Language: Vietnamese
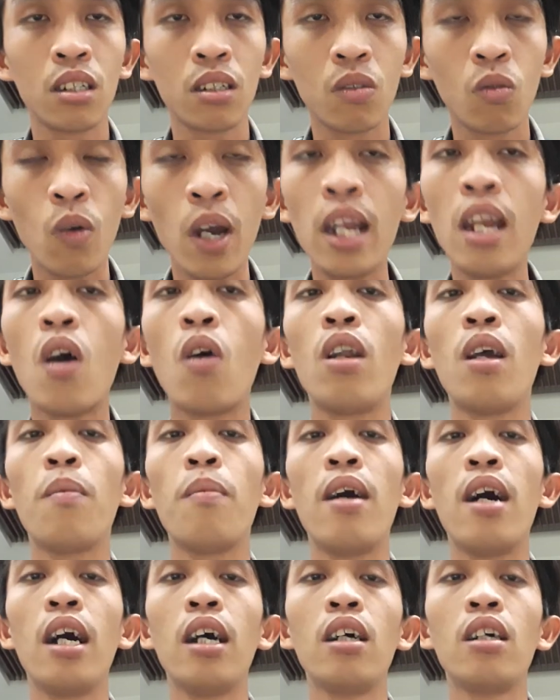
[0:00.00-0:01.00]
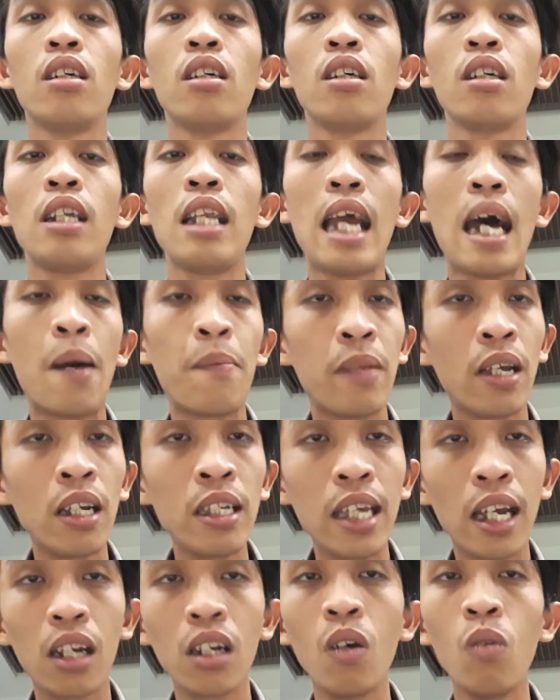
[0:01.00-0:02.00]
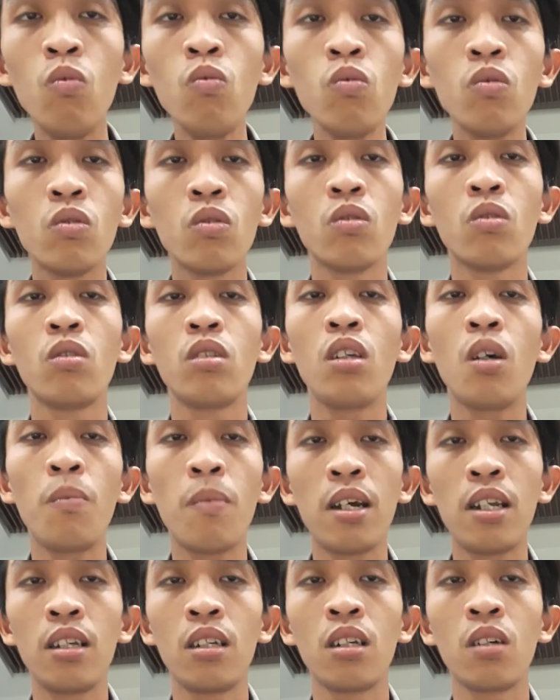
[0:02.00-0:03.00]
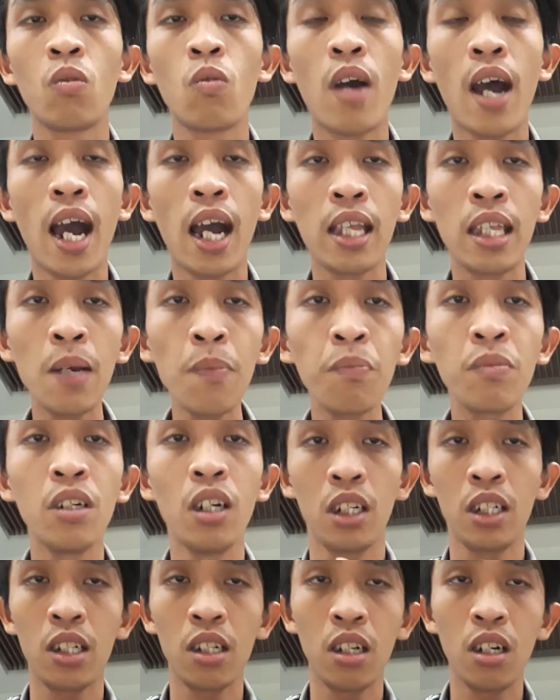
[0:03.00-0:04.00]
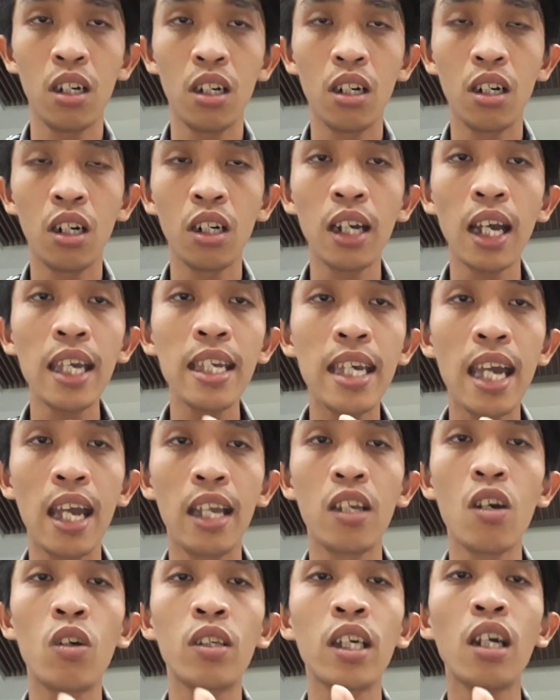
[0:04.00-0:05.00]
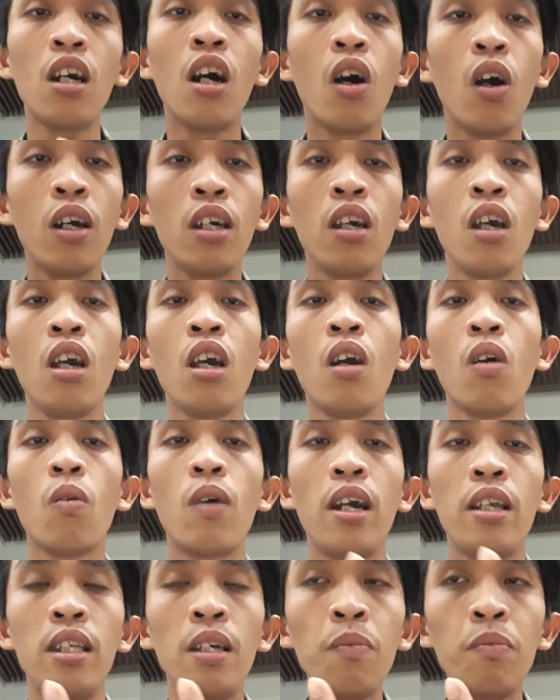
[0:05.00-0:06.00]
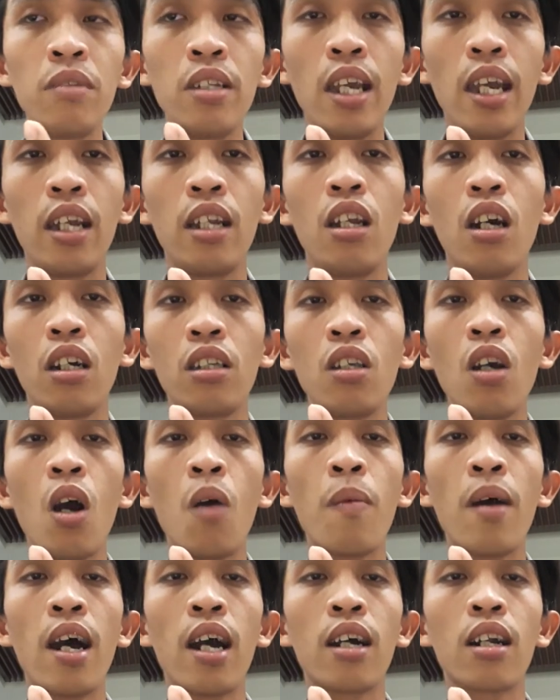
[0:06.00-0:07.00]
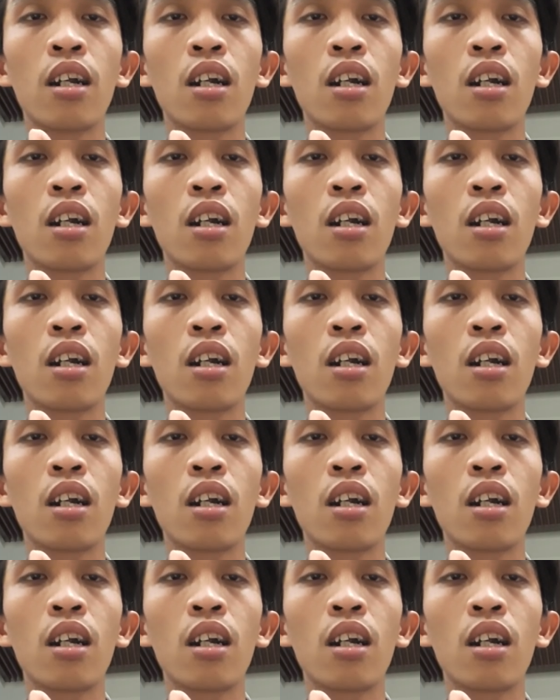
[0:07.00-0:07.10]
quay đầu là bờ làm những việc đúng cho mình và giúp được cái gì cho xã hội và giúp gì được cho mà